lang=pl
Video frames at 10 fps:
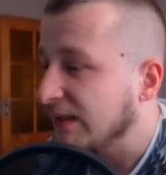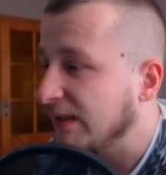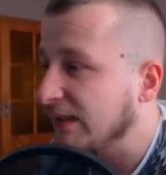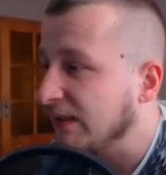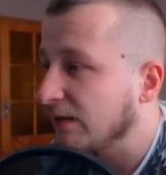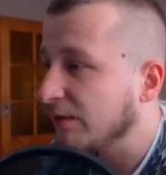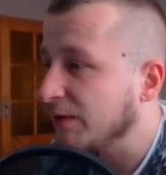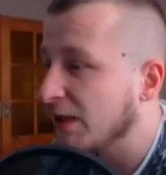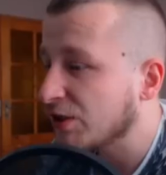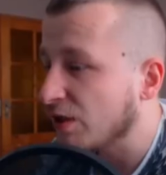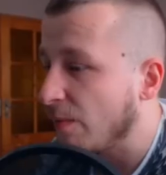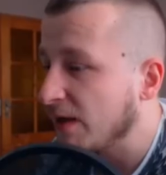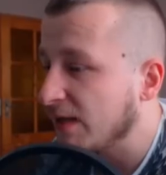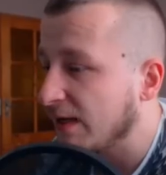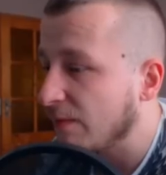I jeszcze
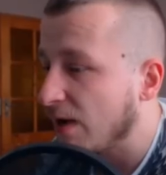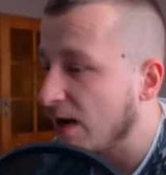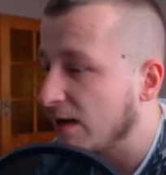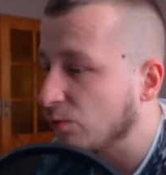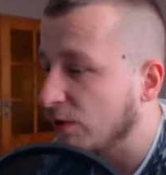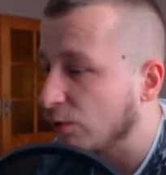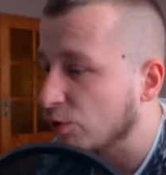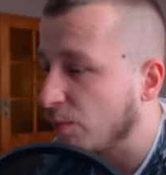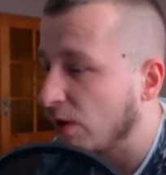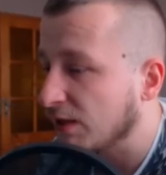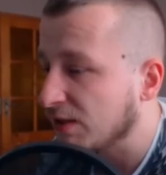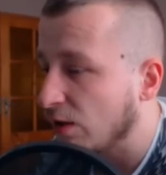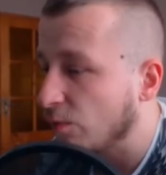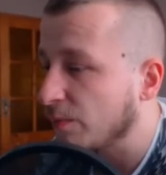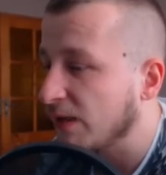minerem, ale tutaj już
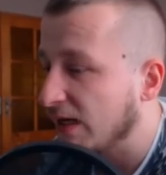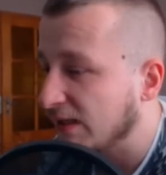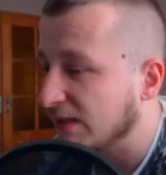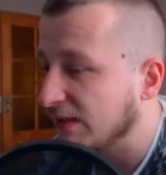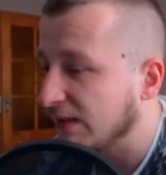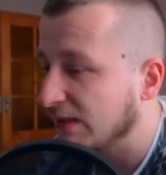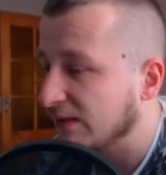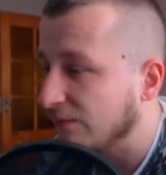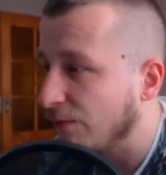poleciał pięknie,